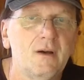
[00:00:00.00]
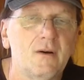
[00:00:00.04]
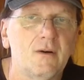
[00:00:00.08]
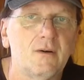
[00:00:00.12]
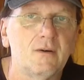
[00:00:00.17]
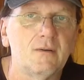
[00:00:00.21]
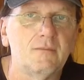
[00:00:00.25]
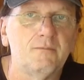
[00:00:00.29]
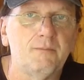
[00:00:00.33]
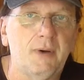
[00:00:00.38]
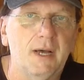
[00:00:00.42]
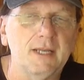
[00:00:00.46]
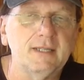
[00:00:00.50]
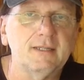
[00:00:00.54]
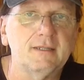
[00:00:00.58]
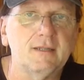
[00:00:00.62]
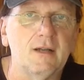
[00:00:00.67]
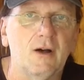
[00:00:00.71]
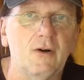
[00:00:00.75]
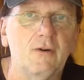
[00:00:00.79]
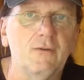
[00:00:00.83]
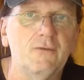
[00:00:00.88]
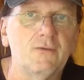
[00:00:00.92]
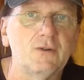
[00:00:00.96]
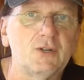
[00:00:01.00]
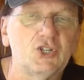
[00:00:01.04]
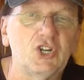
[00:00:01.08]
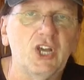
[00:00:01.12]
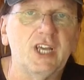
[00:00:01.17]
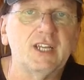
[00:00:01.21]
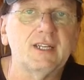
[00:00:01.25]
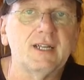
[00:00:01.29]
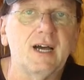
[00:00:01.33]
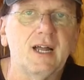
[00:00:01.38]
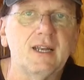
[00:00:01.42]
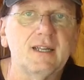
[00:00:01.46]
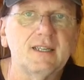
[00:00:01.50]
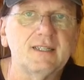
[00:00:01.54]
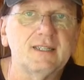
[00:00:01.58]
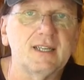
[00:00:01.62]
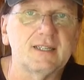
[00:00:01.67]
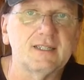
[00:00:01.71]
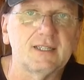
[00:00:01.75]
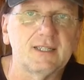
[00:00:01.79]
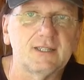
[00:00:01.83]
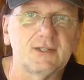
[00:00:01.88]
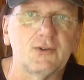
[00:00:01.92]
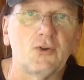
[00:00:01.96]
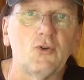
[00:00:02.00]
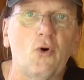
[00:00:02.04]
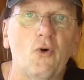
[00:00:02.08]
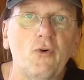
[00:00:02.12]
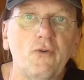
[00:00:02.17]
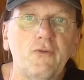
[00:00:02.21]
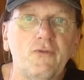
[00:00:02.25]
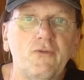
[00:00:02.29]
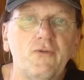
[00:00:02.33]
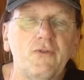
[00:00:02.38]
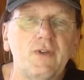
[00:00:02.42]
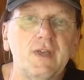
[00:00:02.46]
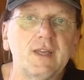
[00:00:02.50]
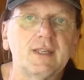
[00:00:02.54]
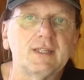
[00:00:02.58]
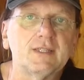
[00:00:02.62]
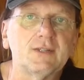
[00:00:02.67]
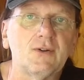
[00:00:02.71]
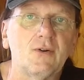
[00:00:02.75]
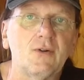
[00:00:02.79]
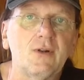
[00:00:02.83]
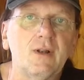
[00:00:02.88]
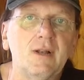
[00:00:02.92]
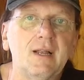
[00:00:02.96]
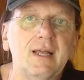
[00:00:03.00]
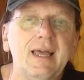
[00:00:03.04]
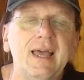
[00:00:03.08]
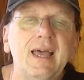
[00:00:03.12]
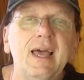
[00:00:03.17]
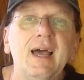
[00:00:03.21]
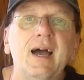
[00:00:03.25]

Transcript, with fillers: und passt auf und checkt alles, dass es so läuft, wie es soll.